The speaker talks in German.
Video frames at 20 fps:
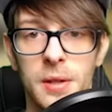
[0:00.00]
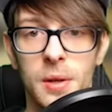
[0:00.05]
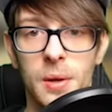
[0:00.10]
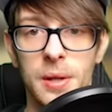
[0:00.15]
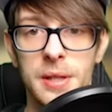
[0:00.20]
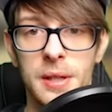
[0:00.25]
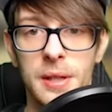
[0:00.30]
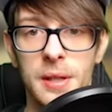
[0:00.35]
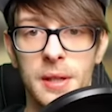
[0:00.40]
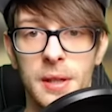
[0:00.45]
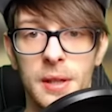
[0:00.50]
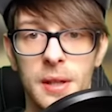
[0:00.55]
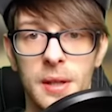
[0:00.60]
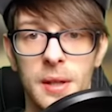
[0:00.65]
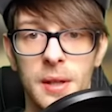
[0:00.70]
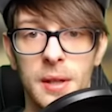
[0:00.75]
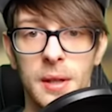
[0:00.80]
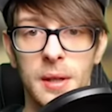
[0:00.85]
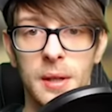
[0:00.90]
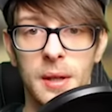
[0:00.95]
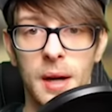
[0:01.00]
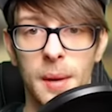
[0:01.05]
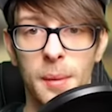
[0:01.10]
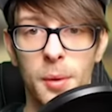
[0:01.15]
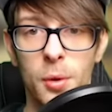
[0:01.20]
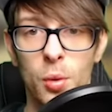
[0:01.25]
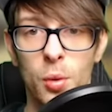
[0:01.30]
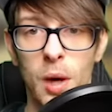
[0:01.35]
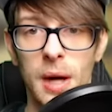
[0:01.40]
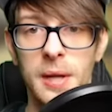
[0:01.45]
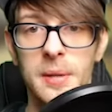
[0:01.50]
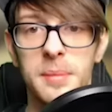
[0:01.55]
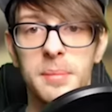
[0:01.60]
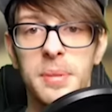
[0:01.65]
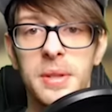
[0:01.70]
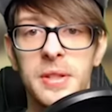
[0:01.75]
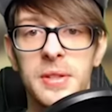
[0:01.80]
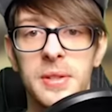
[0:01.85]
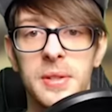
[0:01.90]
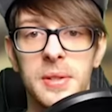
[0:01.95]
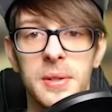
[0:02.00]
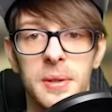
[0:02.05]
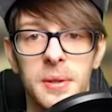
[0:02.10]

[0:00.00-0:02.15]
Leute. Aber nur ein bisschen.